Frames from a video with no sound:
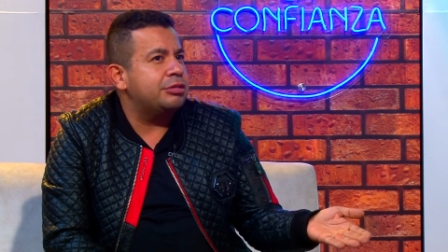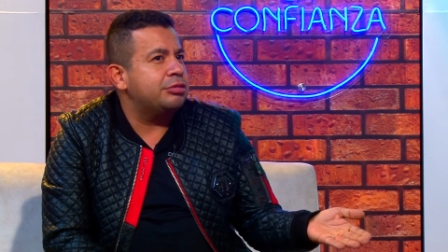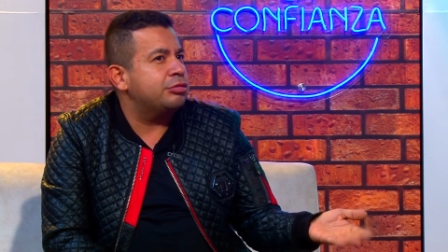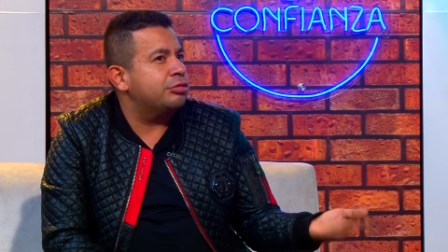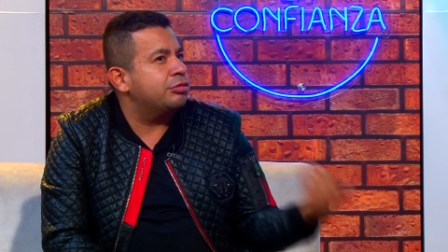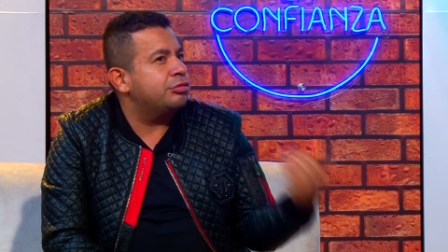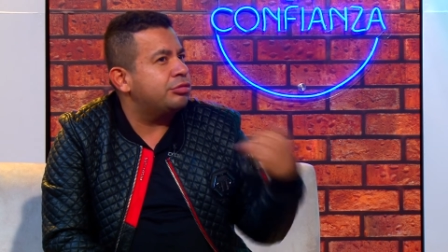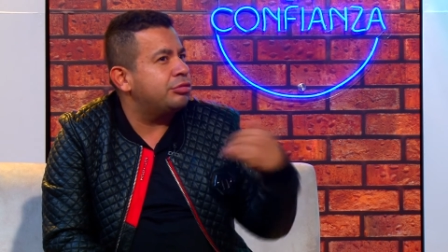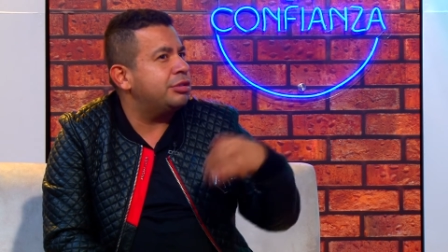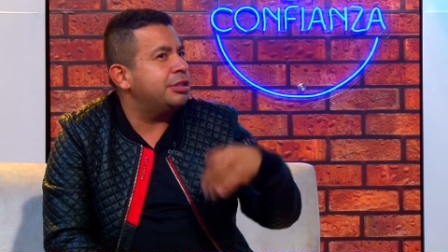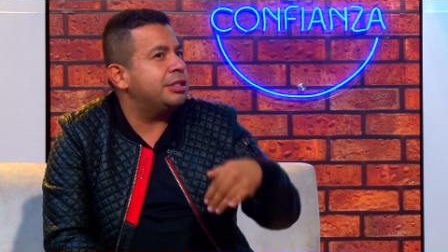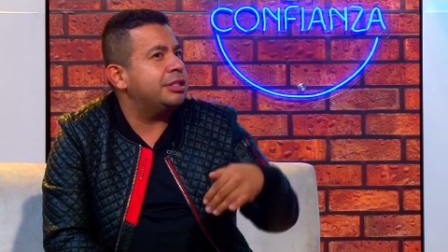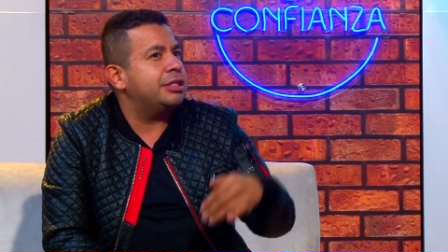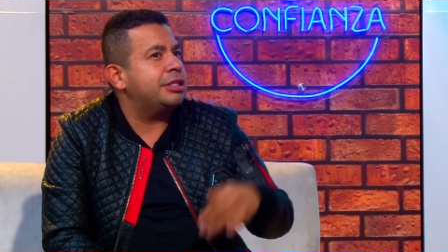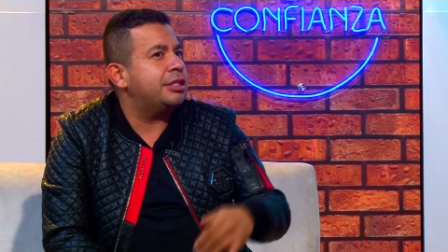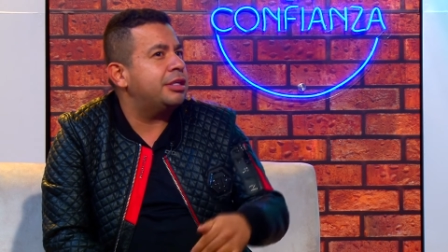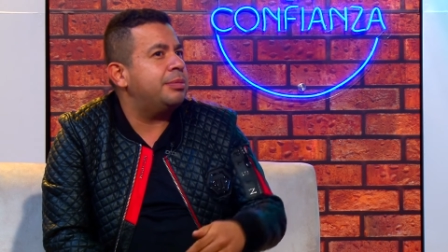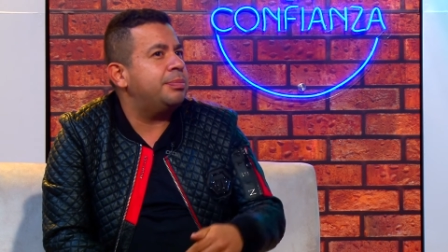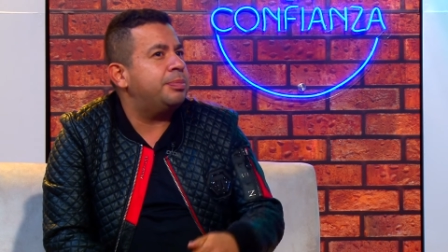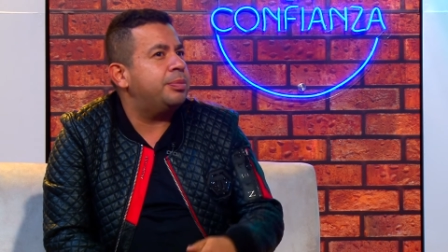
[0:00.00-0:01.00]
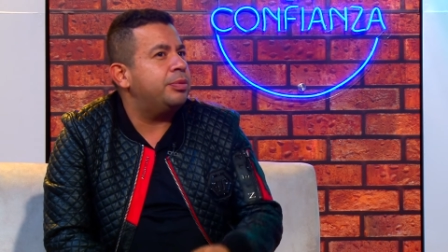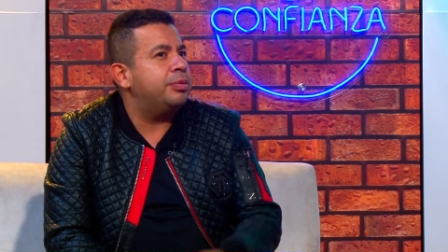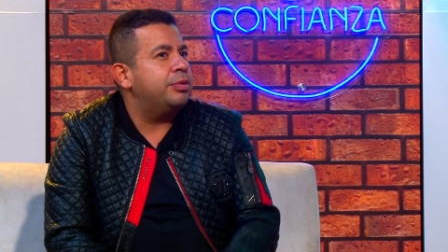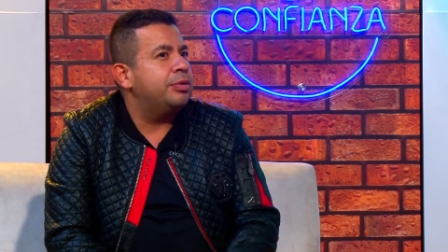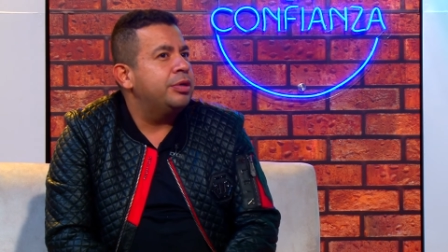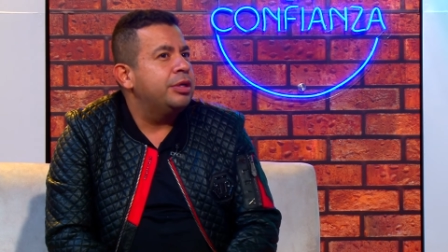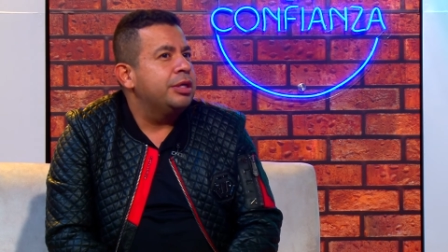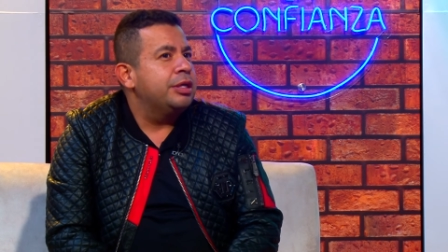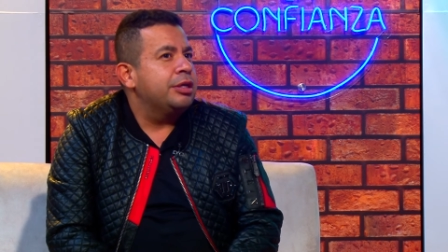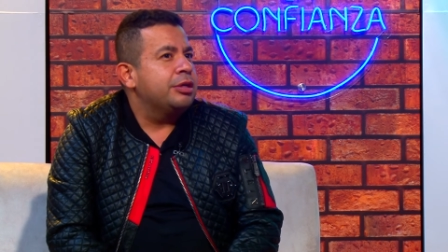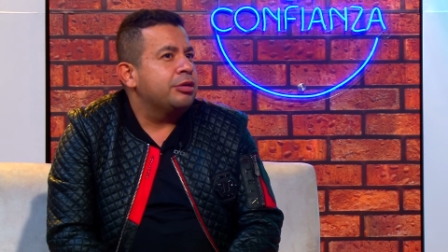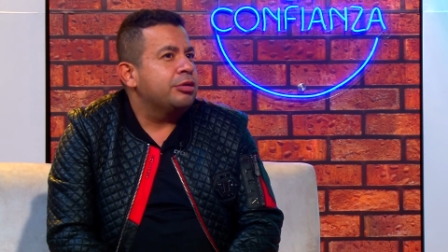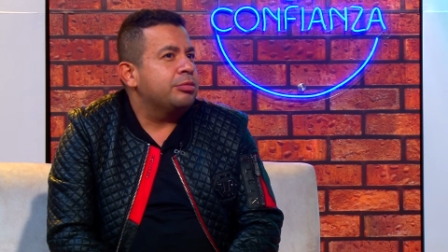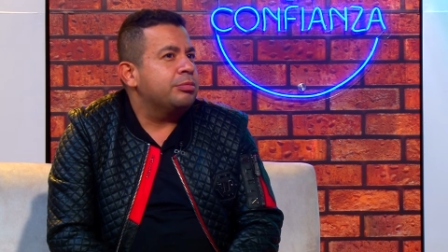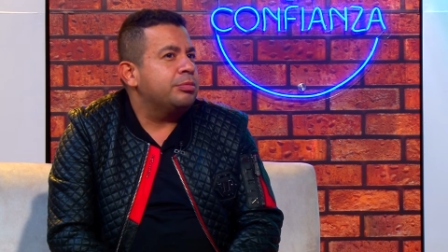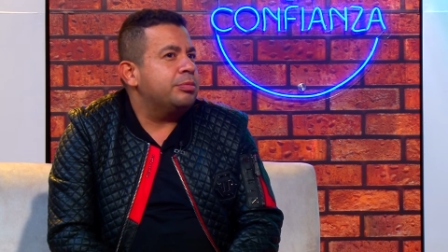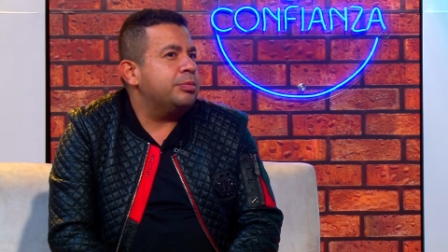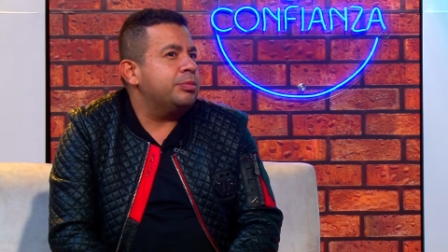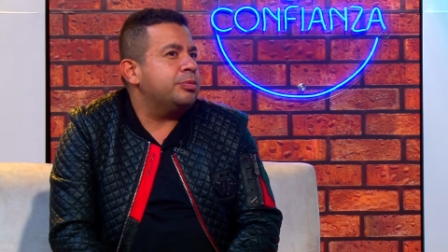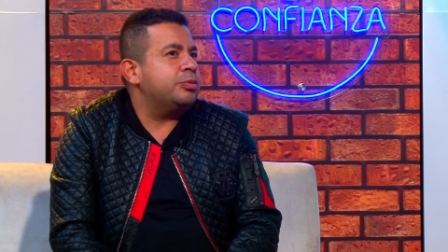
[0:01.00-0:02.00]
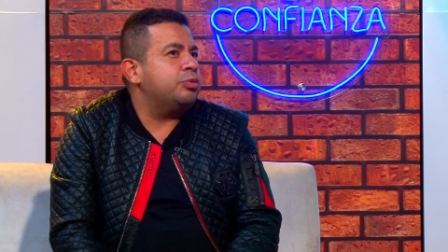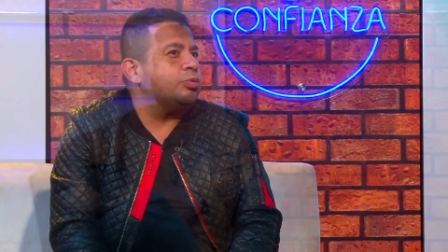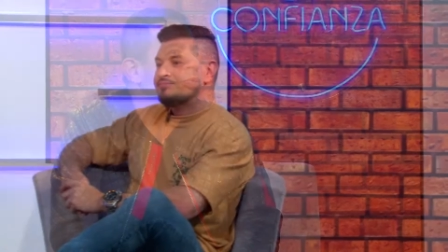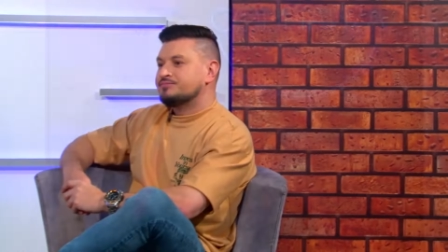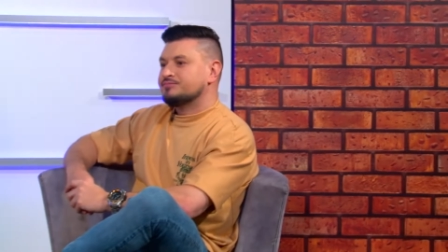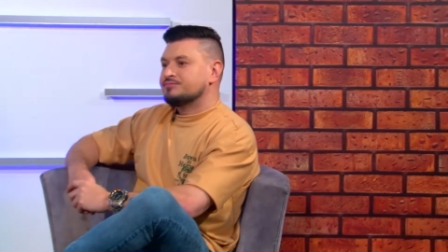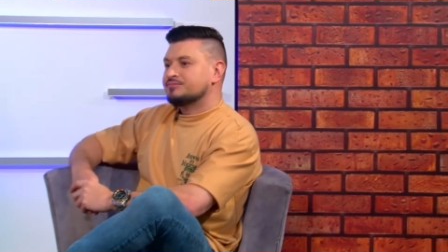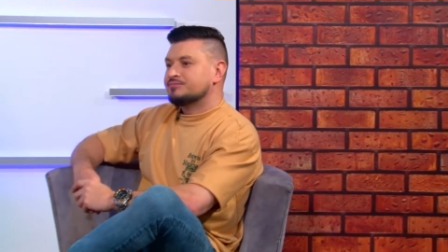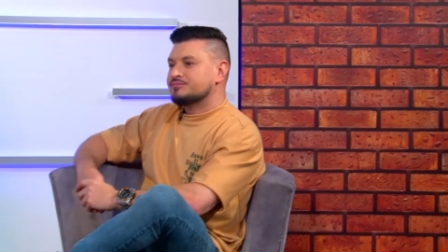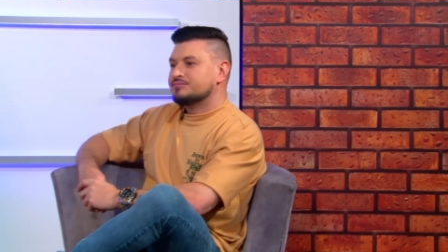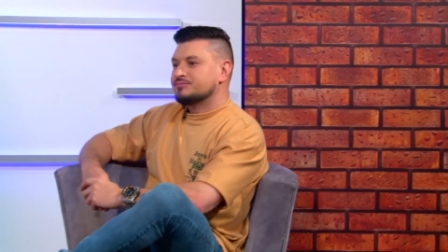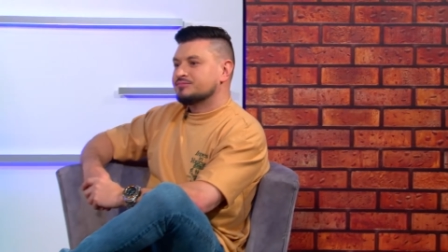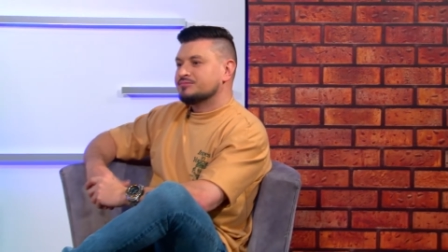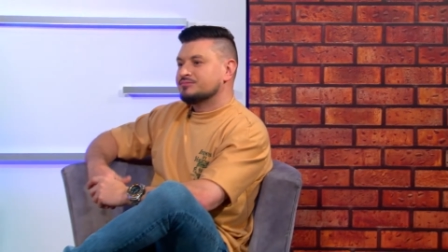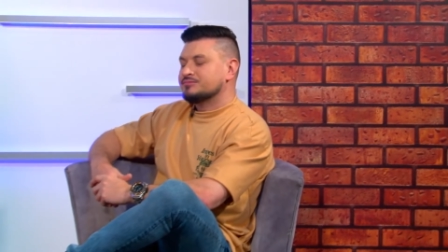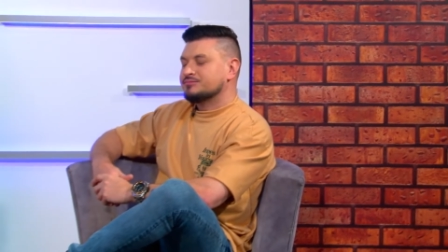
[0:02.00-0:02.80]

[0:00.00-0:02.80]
Nosotros en ese tiempo uno arrancaba